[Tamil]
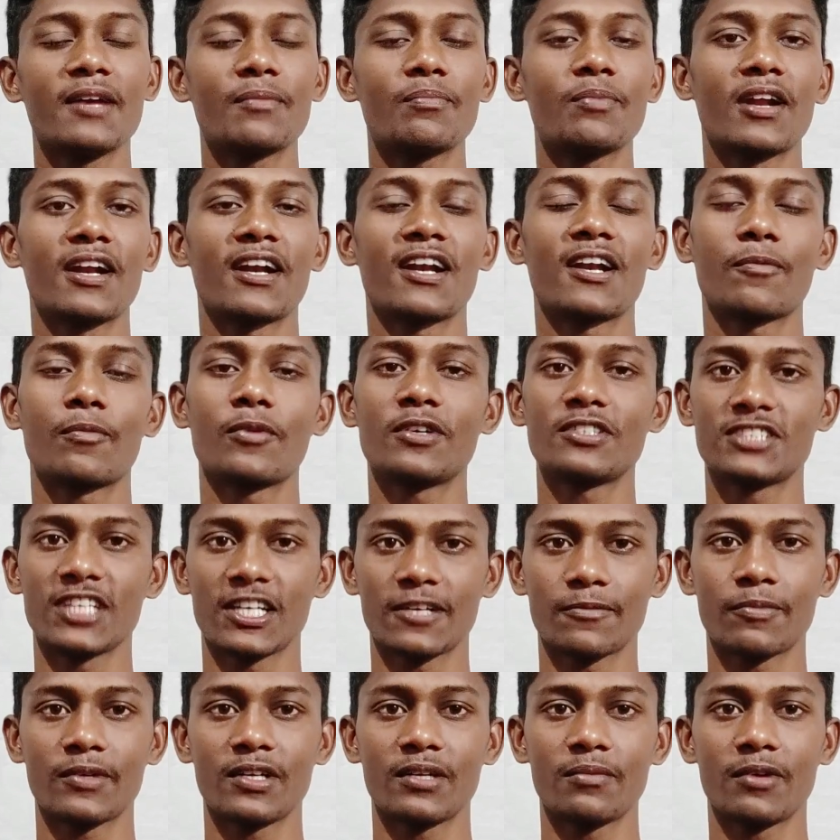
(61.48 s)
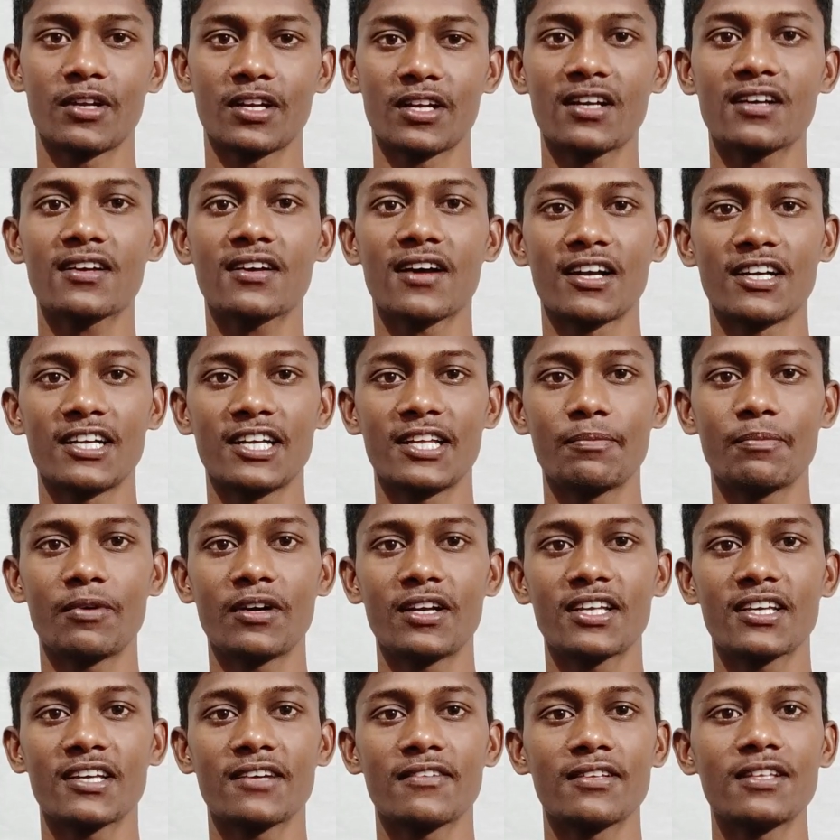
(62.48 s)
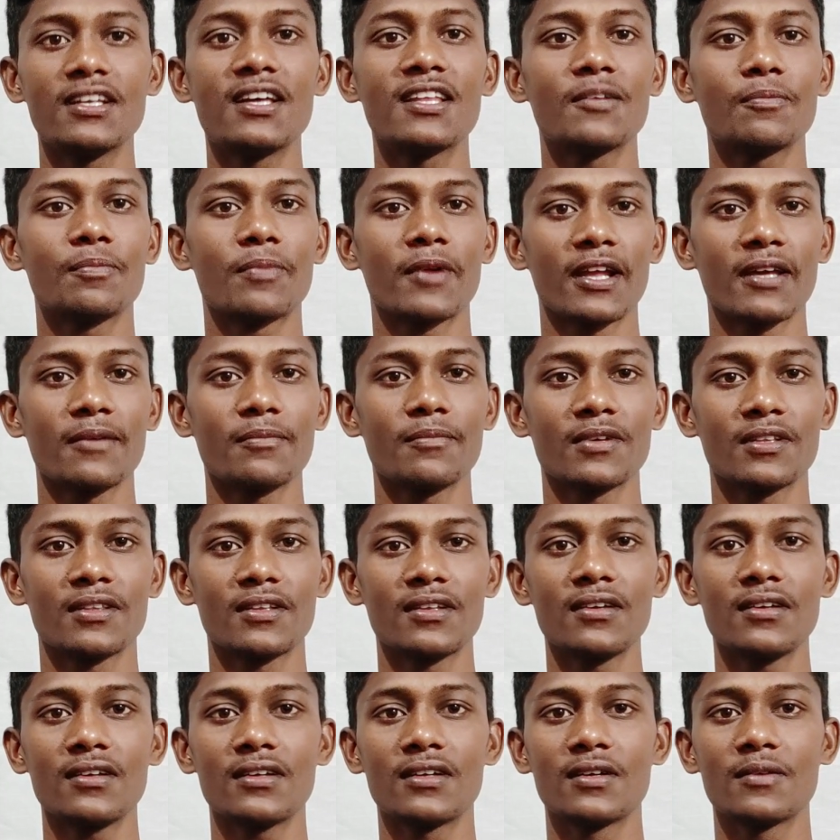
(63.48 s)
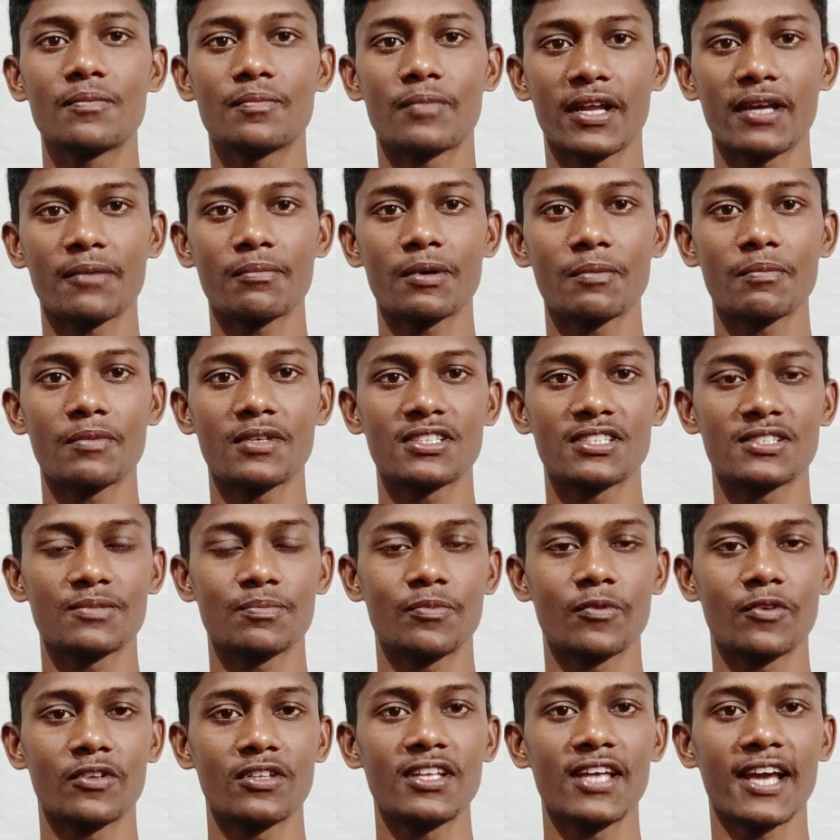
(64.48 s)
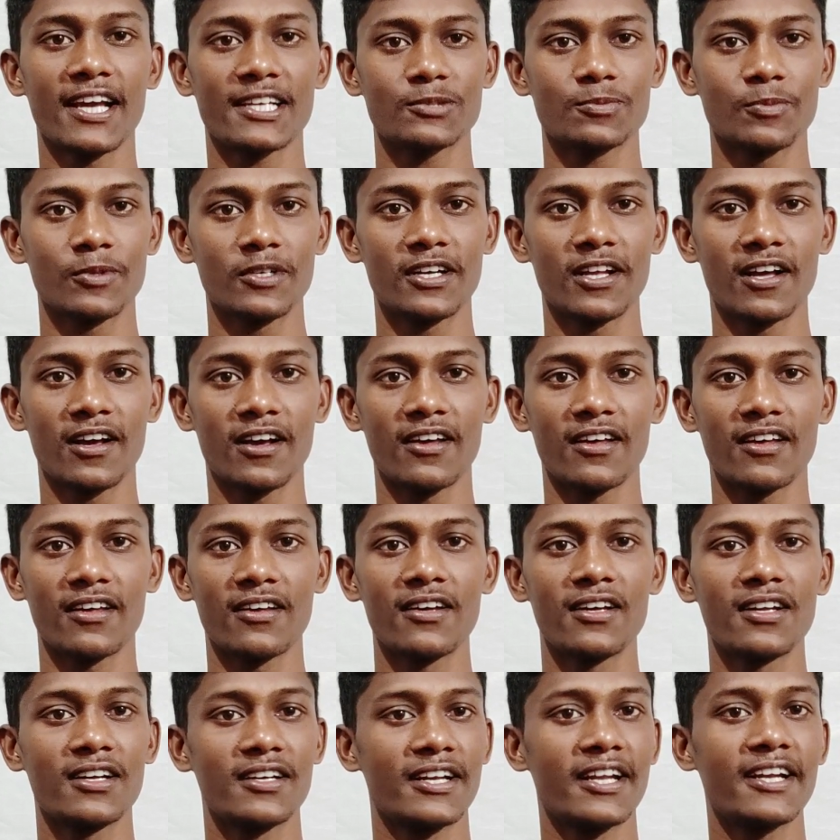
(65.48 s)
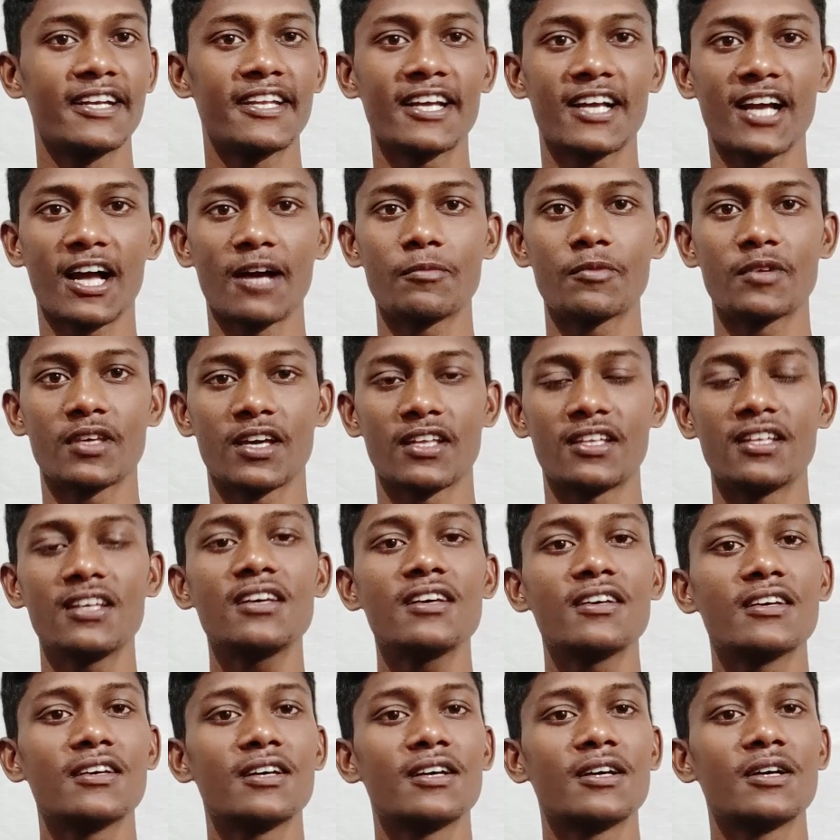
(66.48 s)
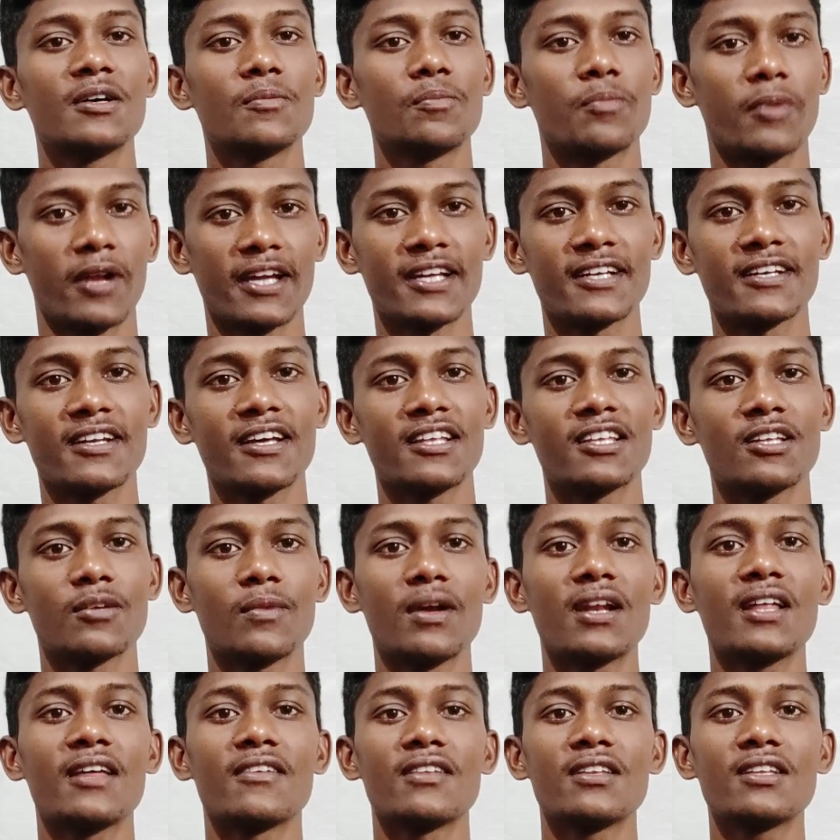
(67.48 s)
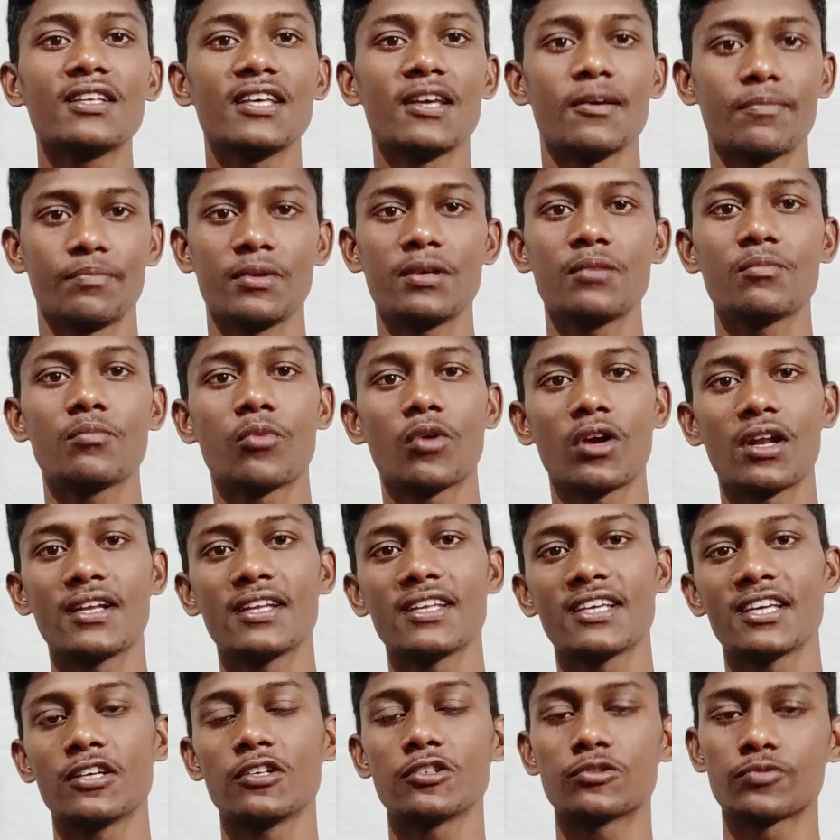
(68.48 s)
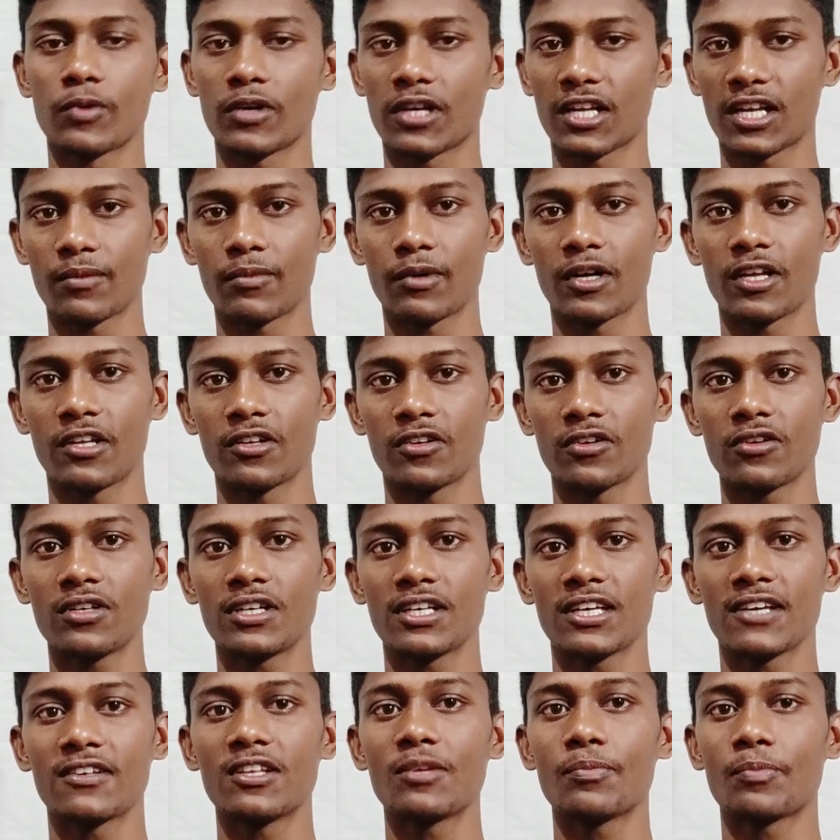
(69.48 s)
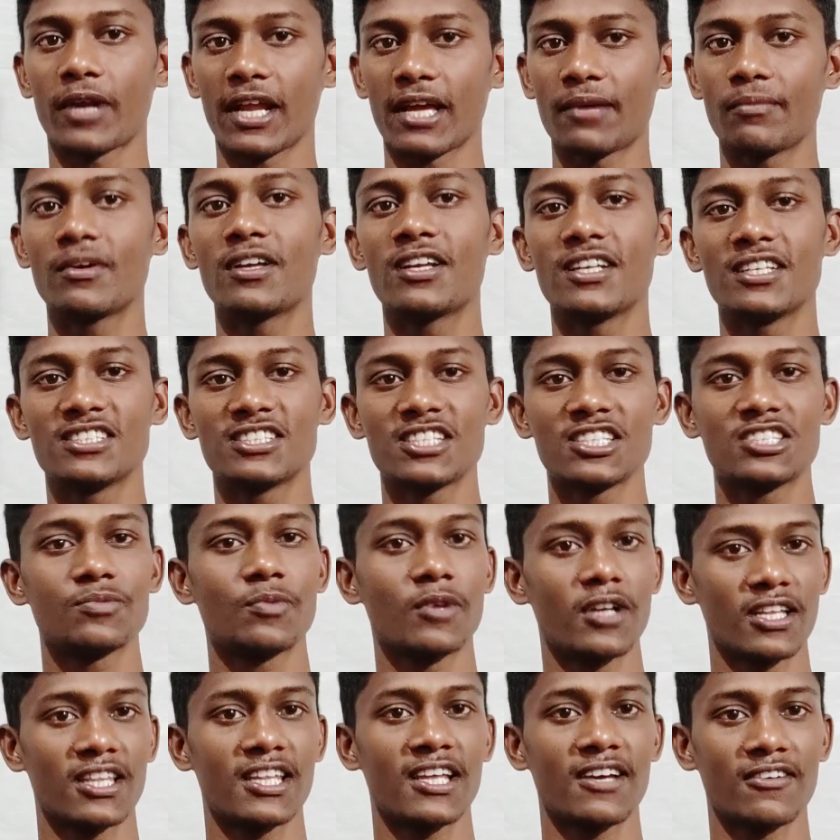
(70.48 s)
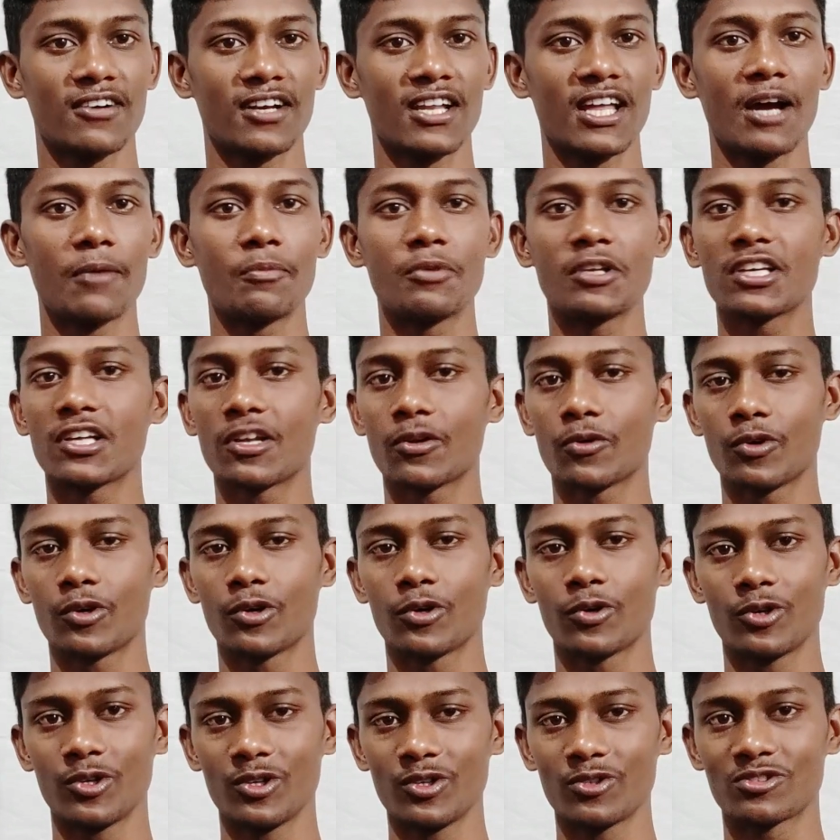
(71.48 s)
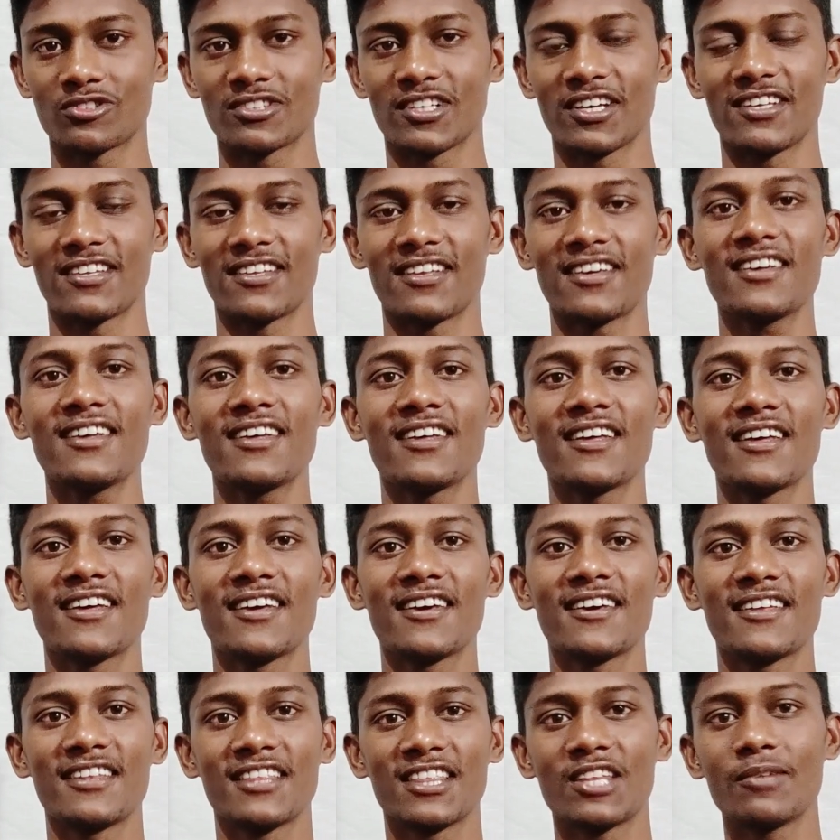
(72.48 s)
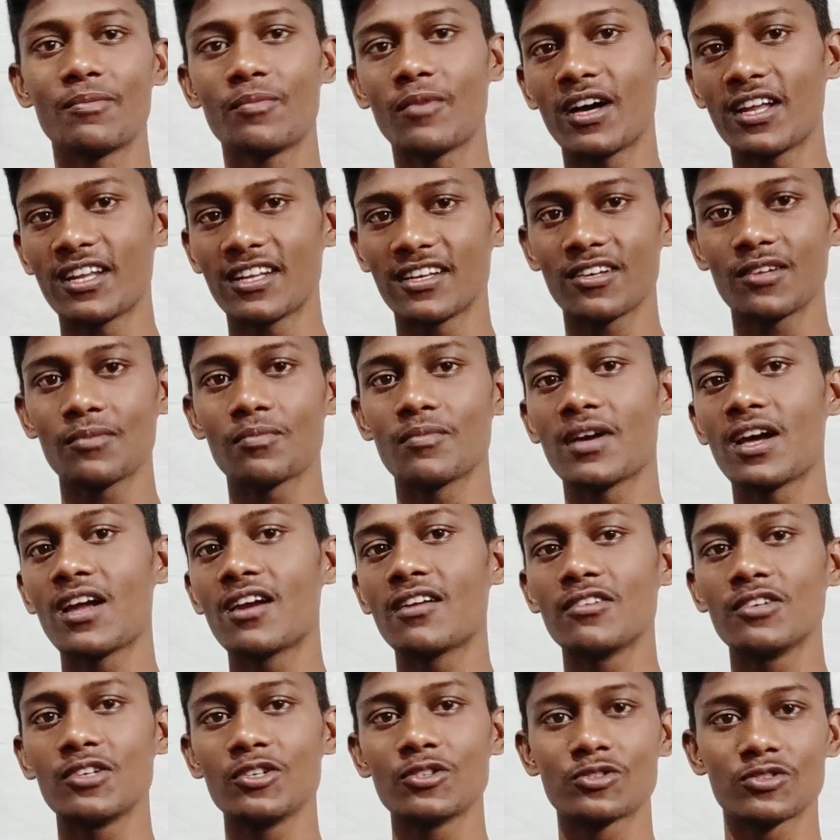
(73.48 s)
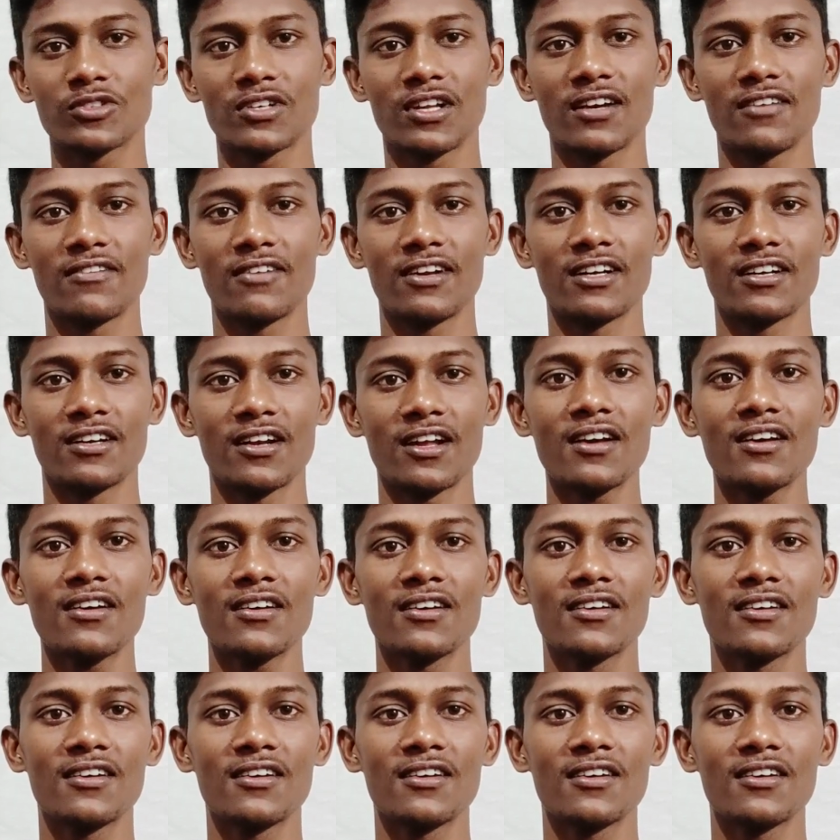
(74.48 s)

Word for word: மை பிளானில் போய் செக் பண்ணி பாருங்கள் கண்டிப்பாக நீங்கள் வந்து அந்த ப்ரைம் வந்து ப்ரைம் மெம்பர்ஷிப் வந்து எக்ஸ்பீரியட் டேட்டே காமிக்காது பிளைனாக இதுக்கு மேலே வந்து எப்பயும் போல் நீங்கள் யூஸ் பண்ணுற மாதிரி இருக்கும் நீங்கள் வந்து ப்ரைமரி ரீசார்ஜ் பண்ண தேவையில்ல அப்படிங்கிற ஒரு குட் நியூஸ் தான் இது இந்த மாதிரி இன்னும் மேலும் நியூஸ்கள் வேணும்னா